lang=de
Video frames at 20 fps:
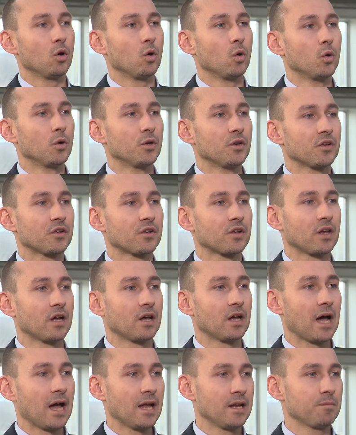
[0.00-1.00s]
Und äh,
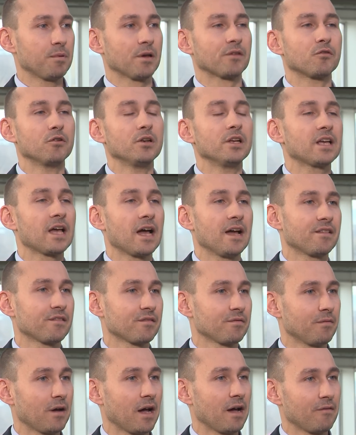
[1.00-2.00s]
eine
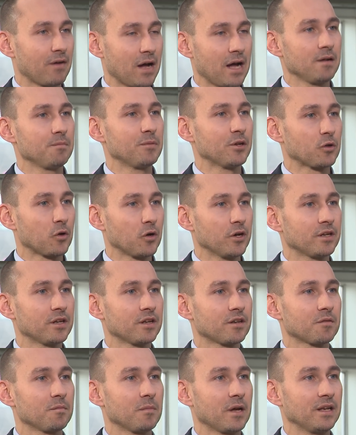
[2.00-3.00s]
Persönlichkeitswahl
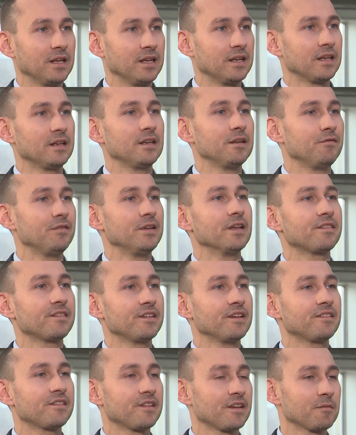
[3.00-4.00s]
bedeutet, man
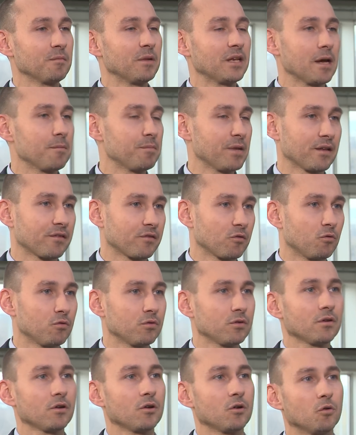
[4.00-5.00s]
identifiziert sich mit der
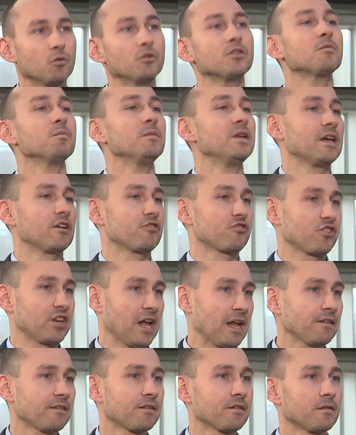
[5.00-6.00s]
Person und mit der
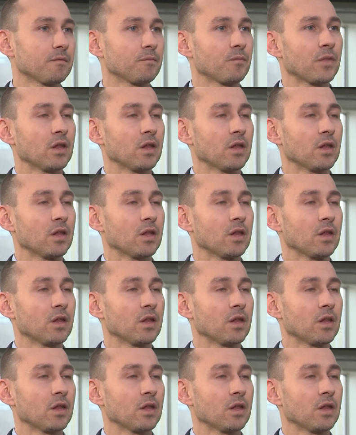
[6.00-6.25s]
Stadt.